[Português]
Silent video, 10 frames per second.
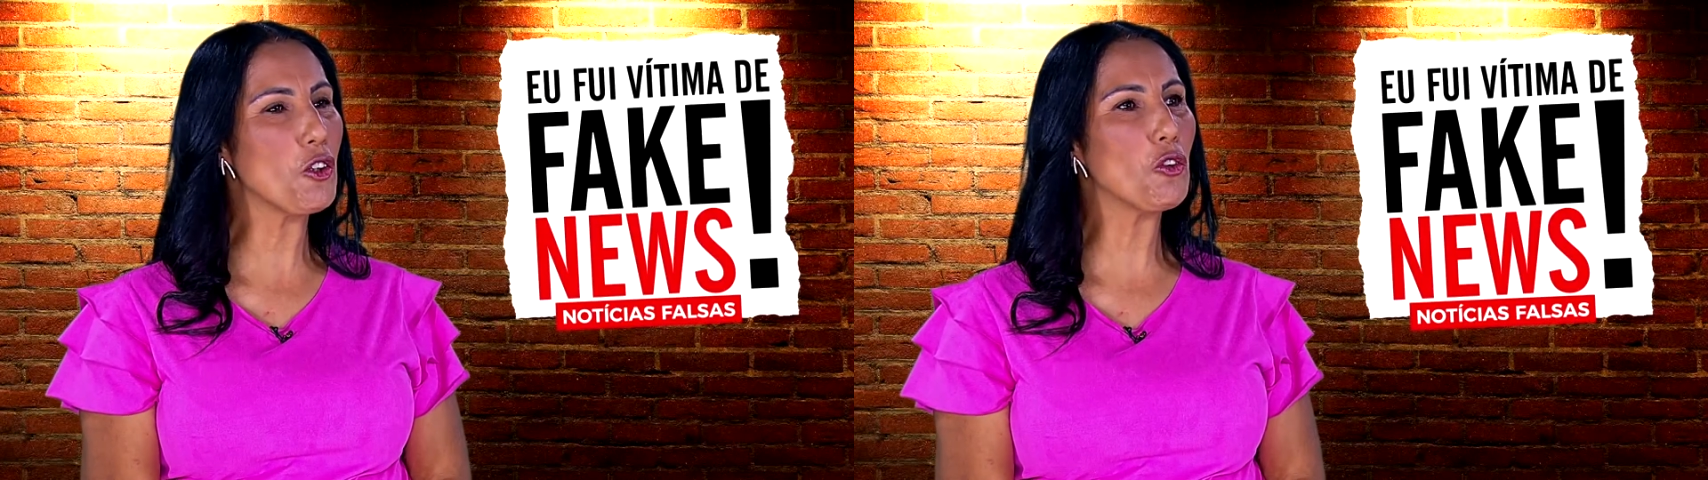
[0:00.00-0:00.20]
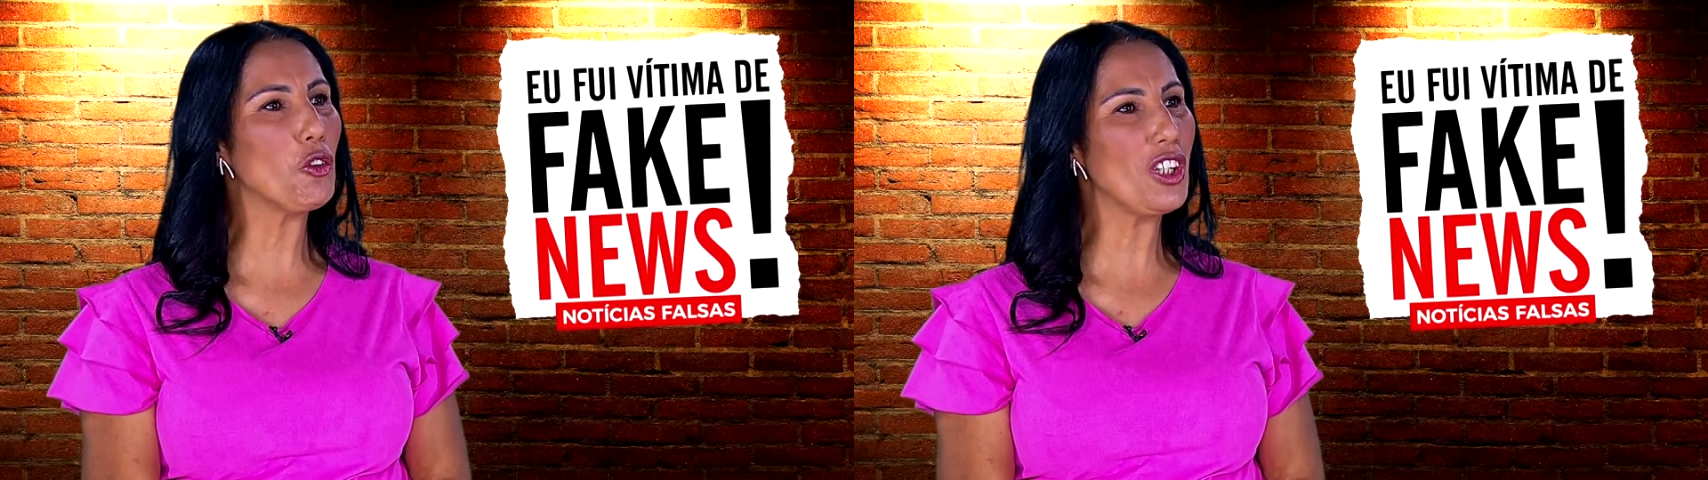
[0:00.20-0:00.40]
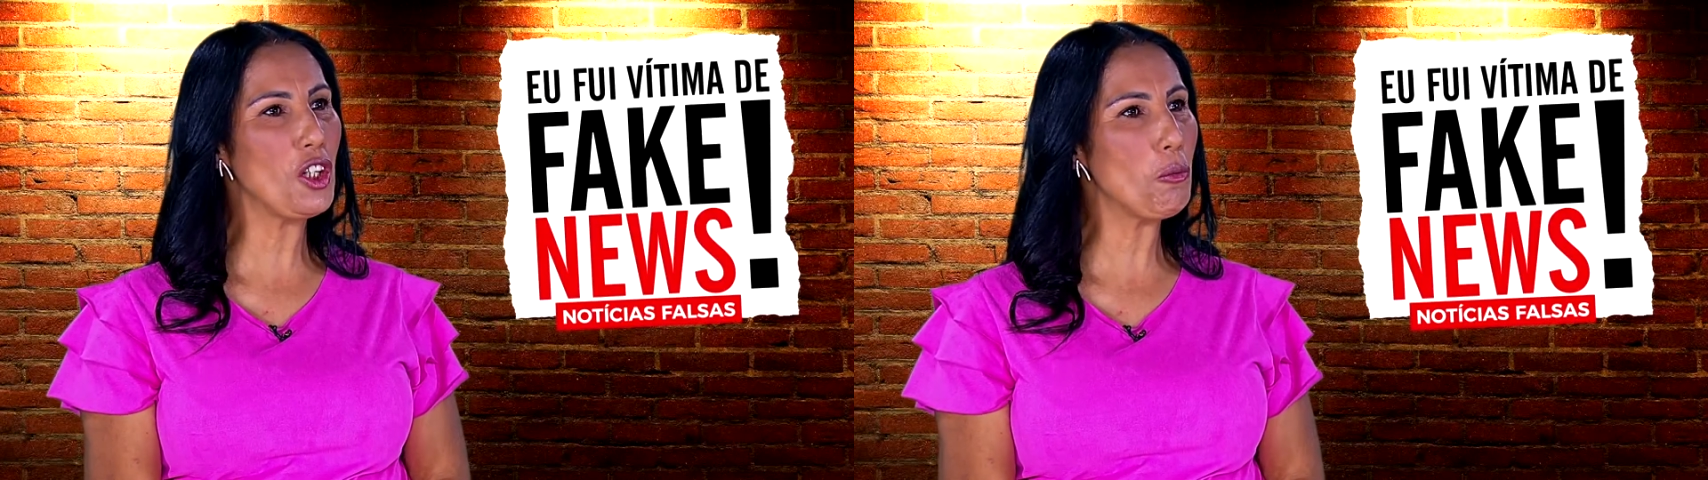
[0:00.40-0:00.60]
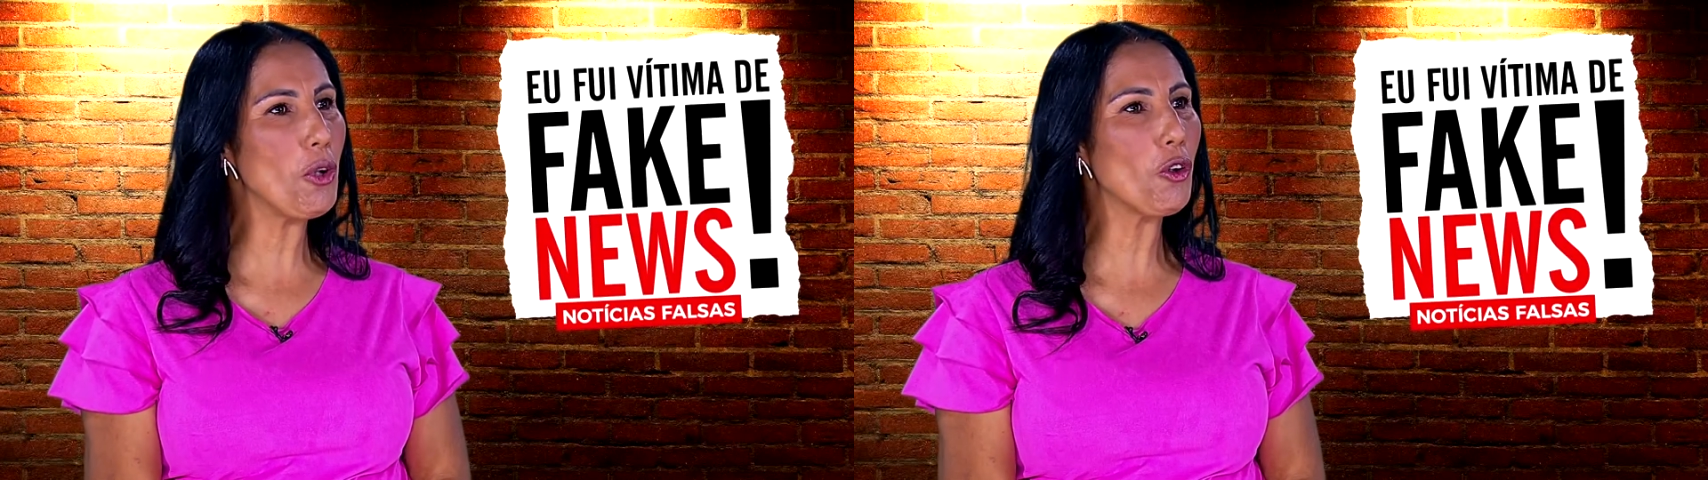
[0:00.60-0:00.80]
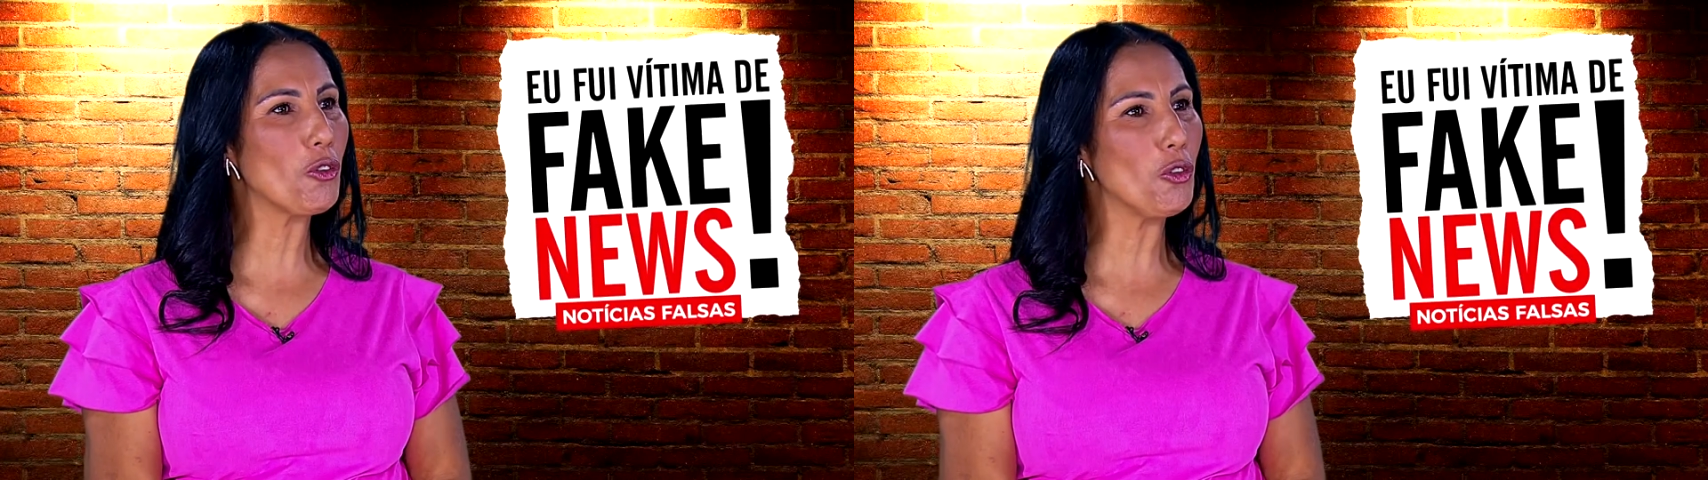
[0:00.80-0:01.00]
engoli o
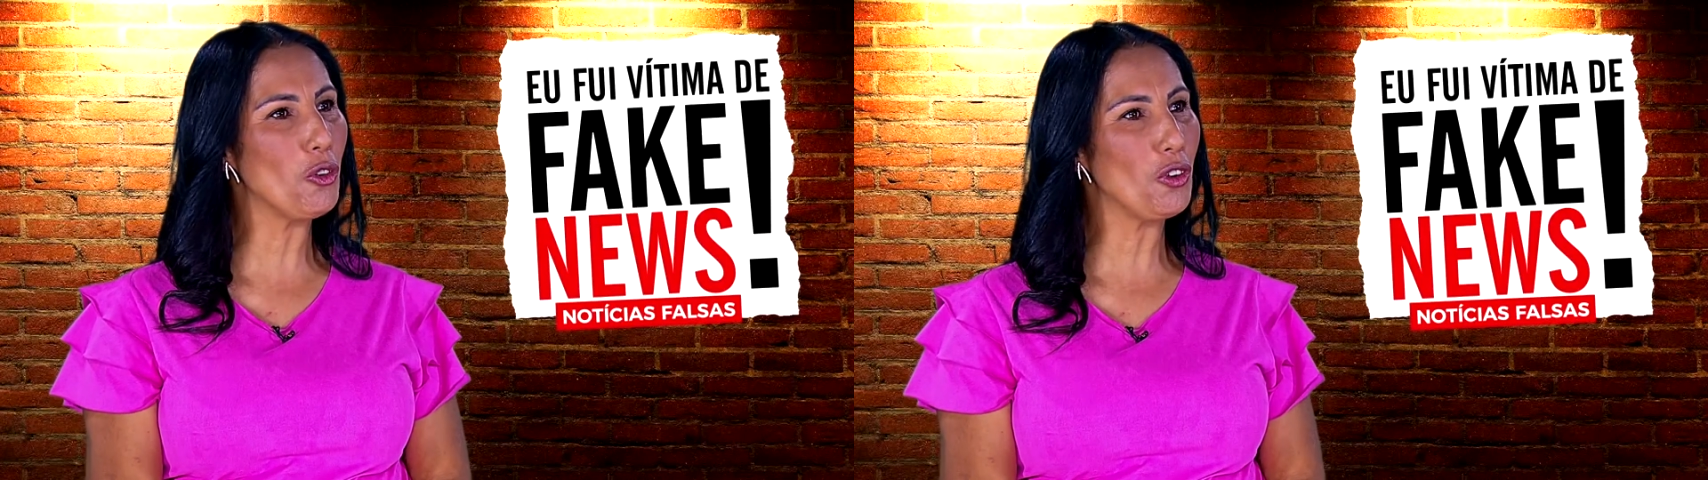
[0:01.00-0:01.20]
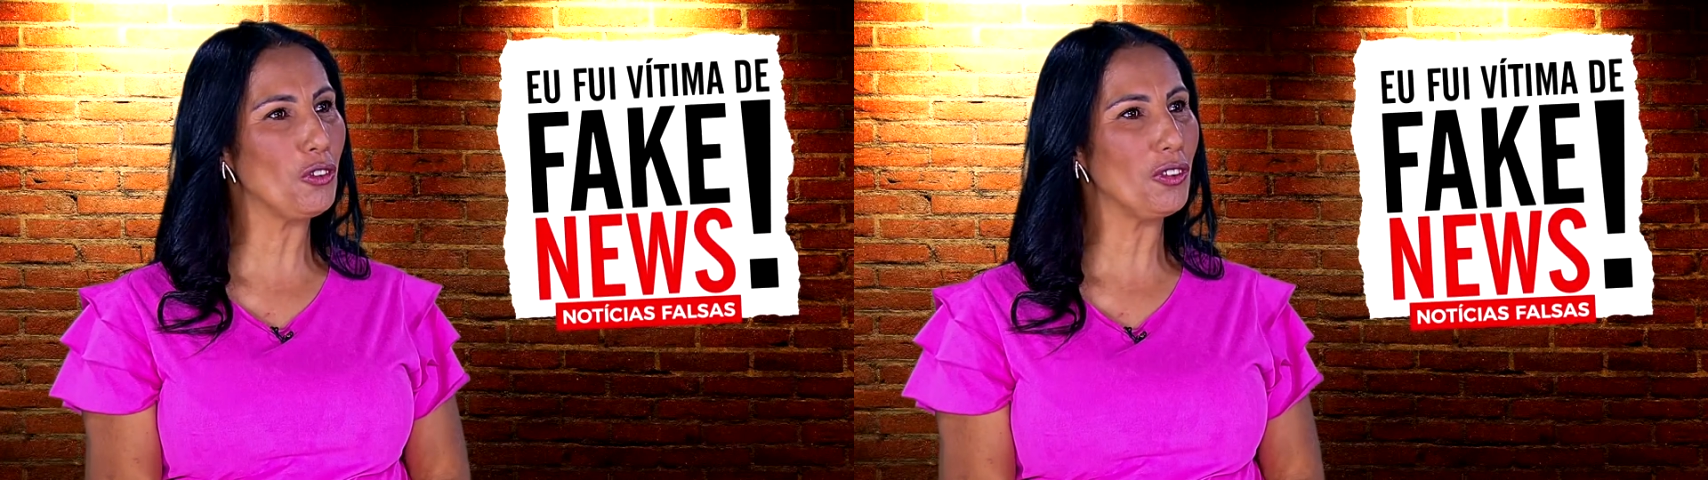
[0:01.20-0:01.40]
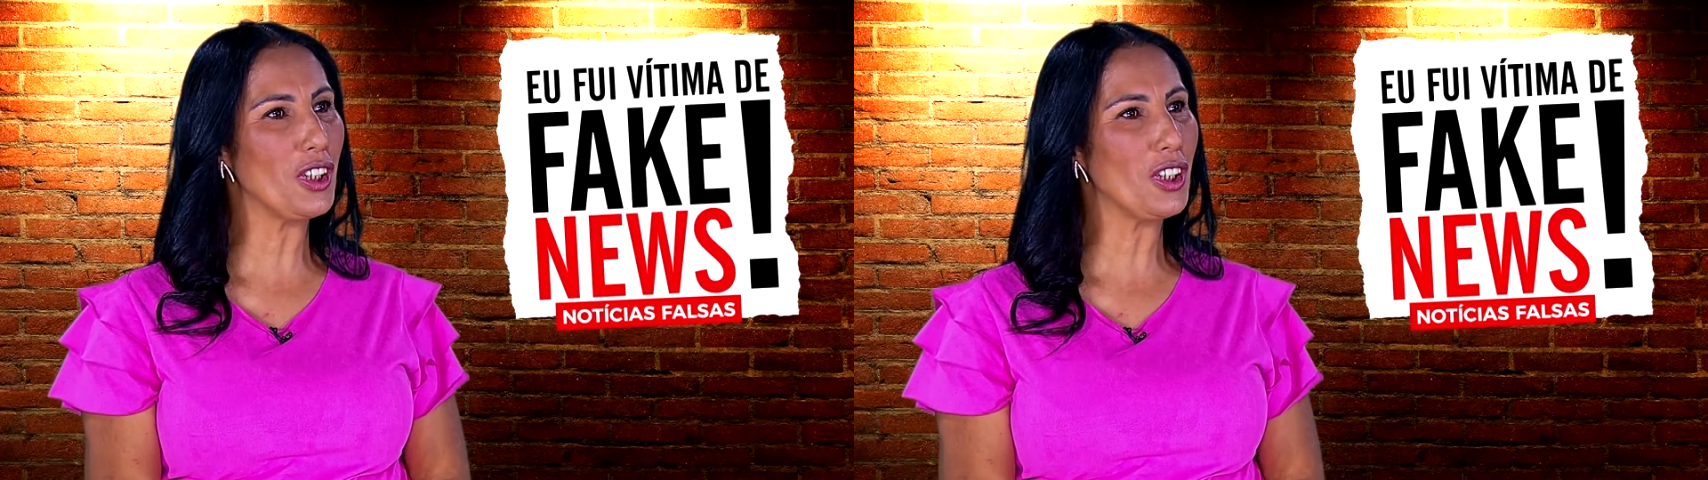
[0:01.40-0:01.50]
meu orgulho,